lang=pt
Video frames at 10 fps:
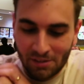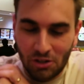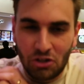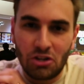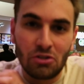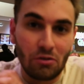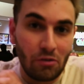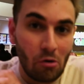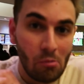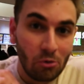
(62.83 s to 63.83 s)
A gente
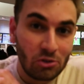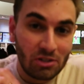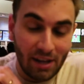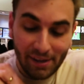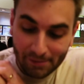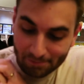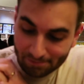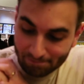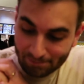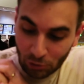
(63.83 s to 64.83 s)
resolveu almoçar
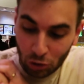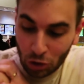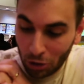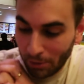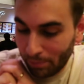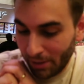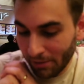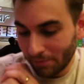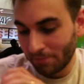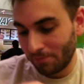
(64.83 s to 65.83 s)
no shopping
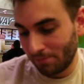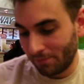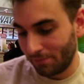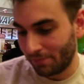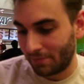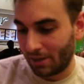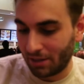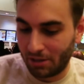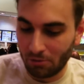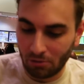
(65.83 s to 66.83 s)
Tá
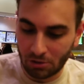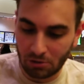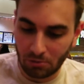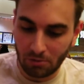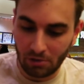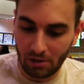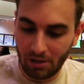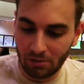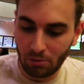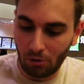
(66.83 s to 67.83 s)
aqui o nosso
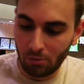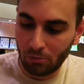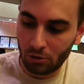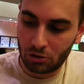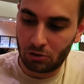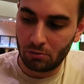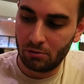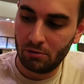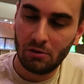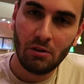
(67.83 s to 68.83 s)
lindo almoço.
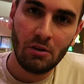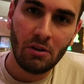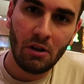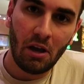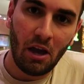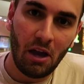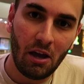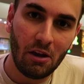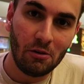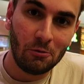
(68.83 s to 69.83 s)

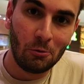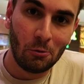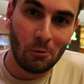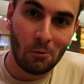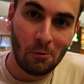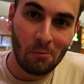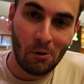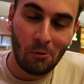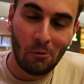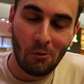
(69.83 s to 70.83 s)
É do
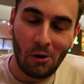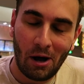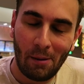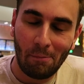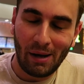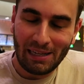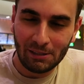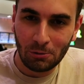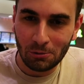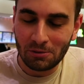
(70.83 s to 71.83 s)
meu
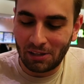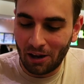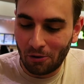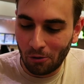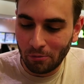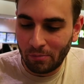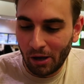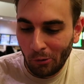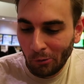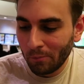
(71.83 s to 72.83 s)
amado Taco
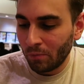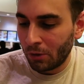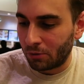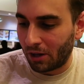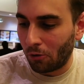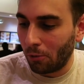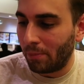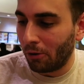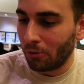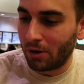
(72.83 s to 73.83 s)
Bell. O Taco
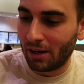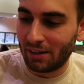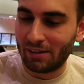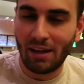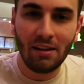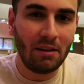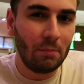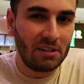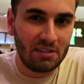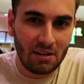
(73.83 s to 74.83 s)
Bell no Canadá ele tem
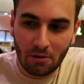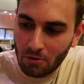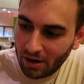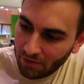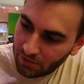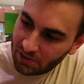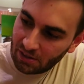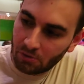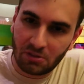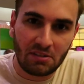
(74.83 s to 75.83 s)
parceria com o
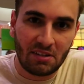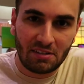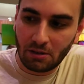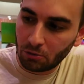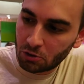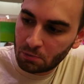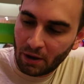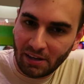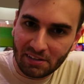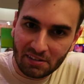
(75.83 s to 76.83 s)
KFC, não sei se é assim em outros
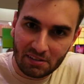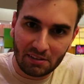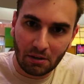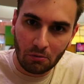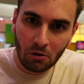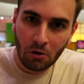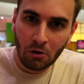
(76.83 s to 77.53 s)
países, então